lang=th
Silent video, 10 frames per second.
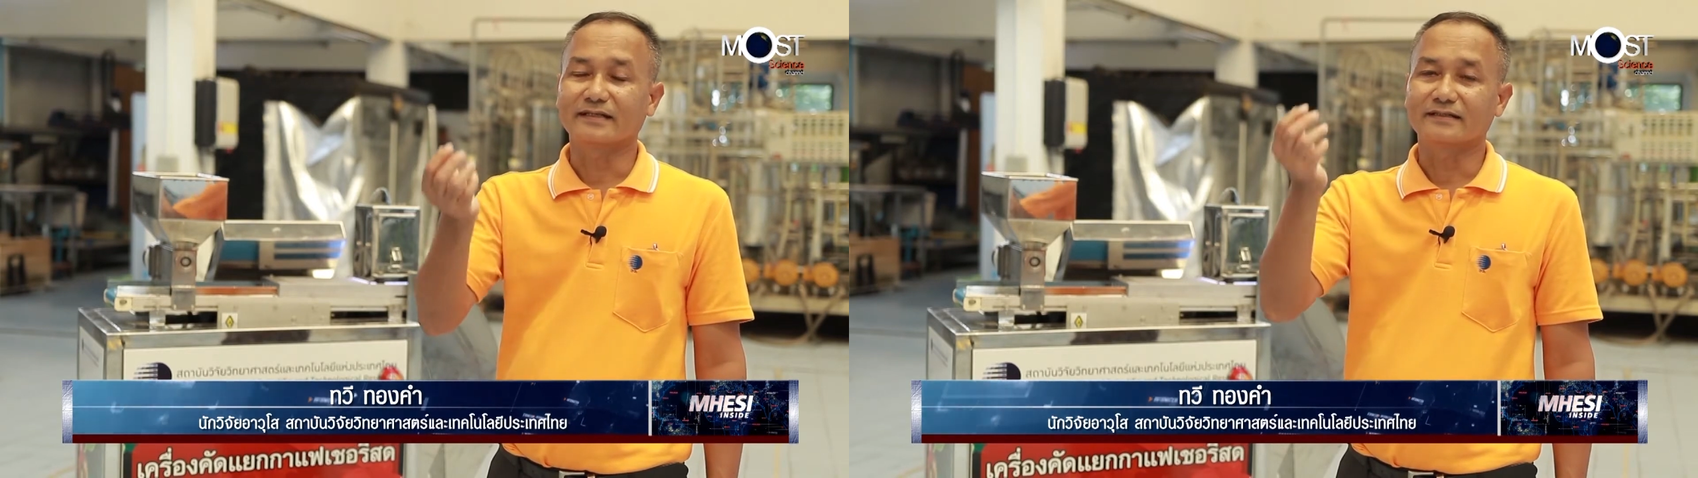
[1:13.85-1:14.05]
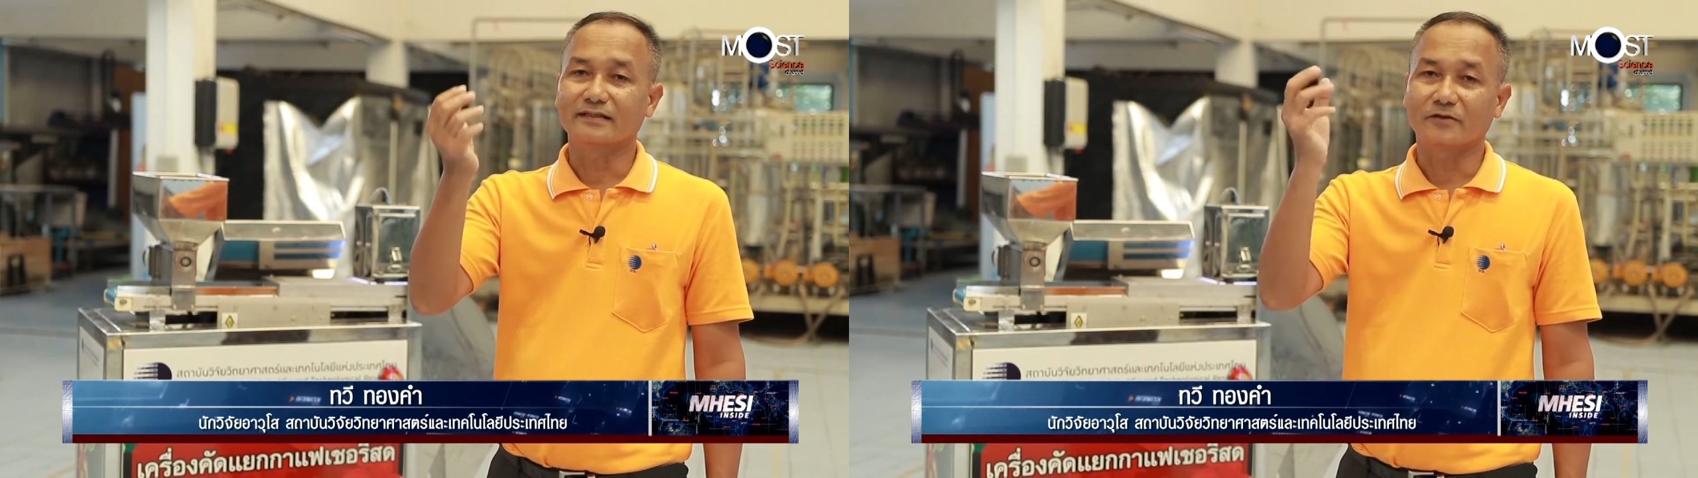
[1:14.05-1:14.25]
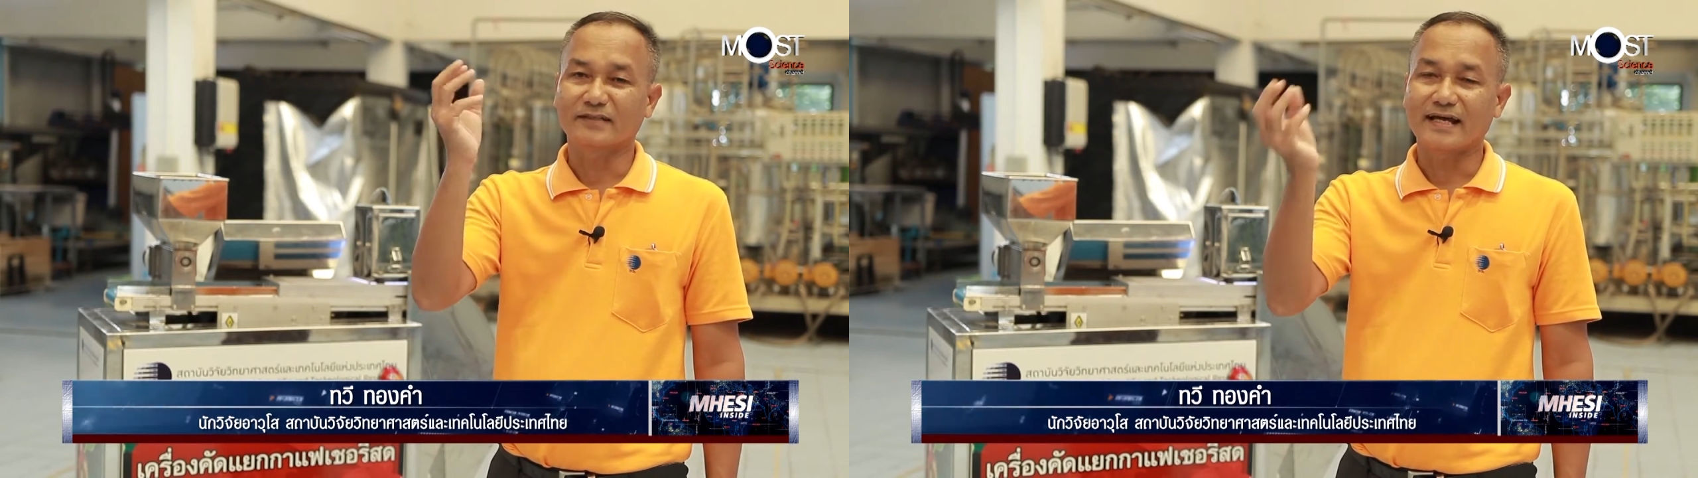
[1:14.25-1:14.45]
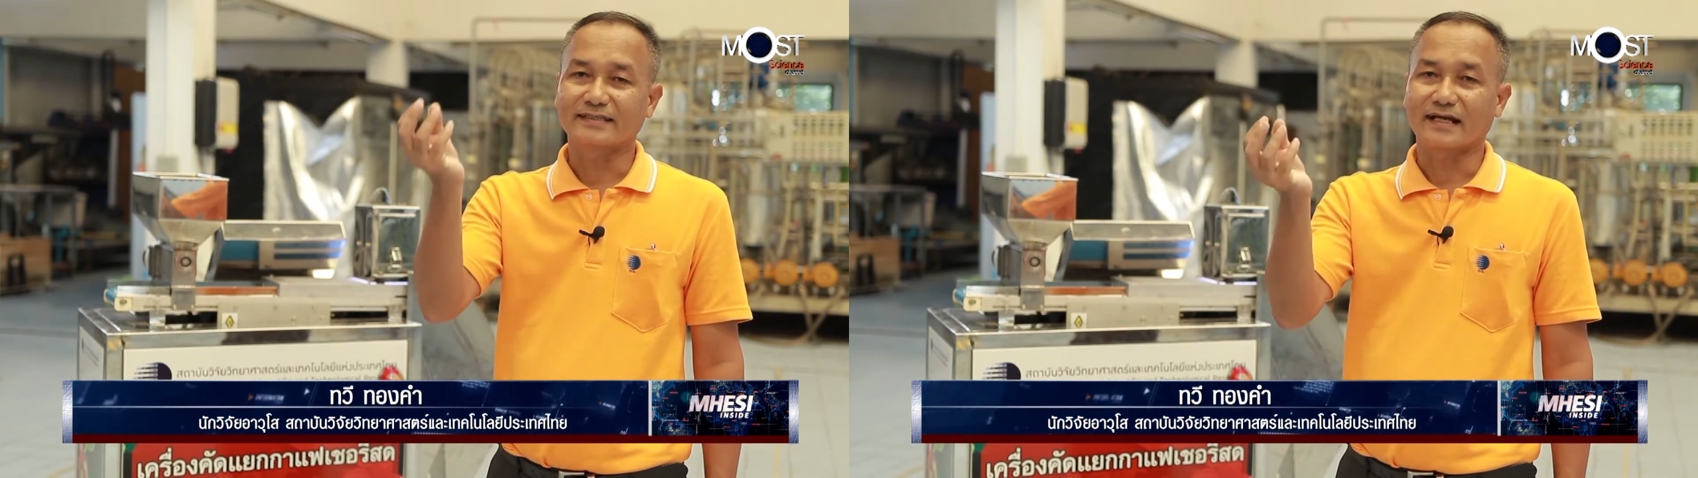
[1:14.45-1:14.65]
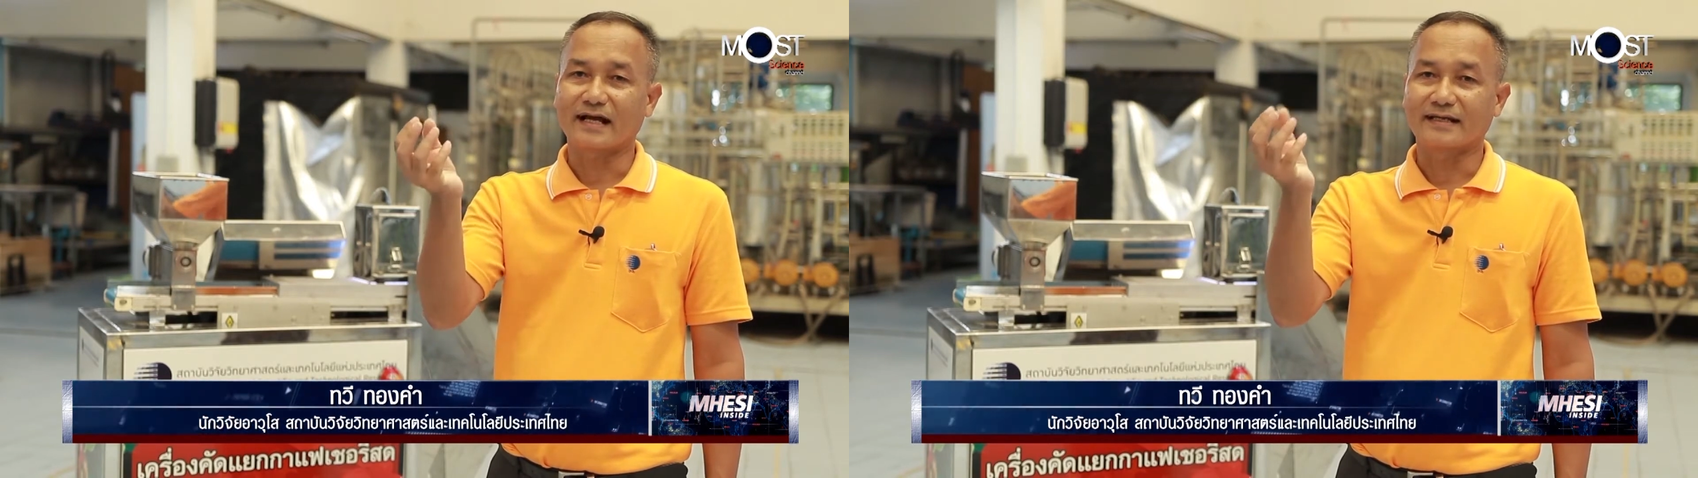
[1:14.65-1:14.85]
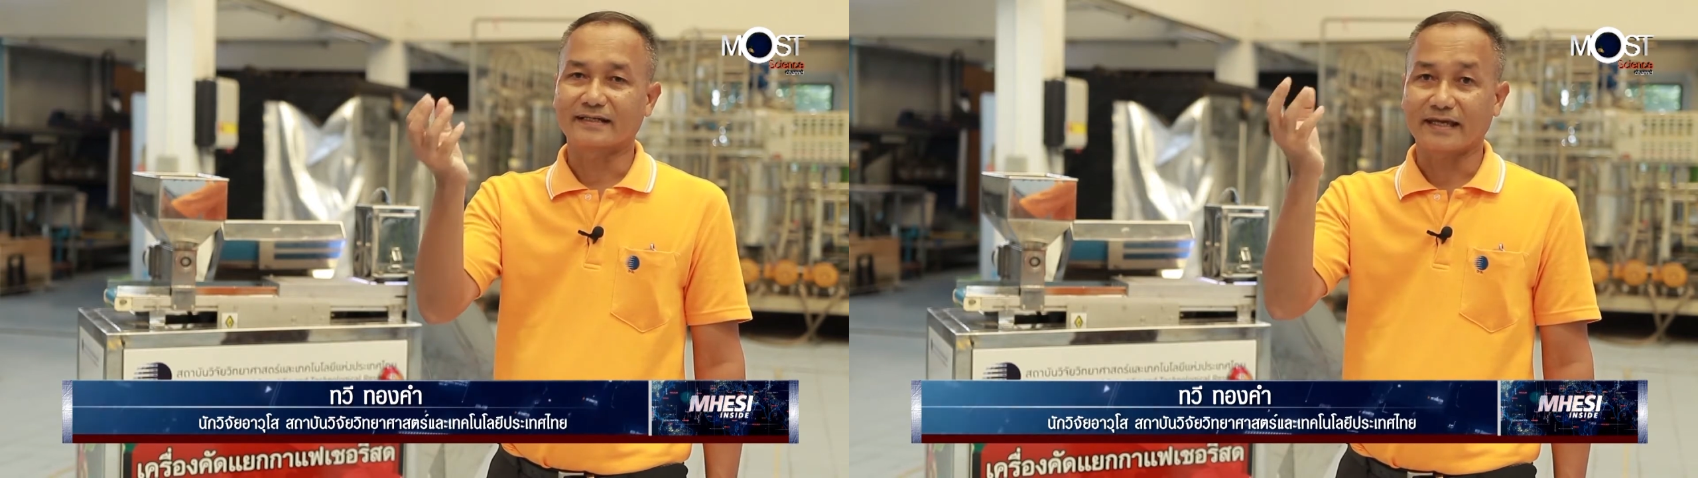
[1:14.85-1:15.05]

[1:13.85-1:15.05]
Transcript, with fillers: คือเราได้จากการ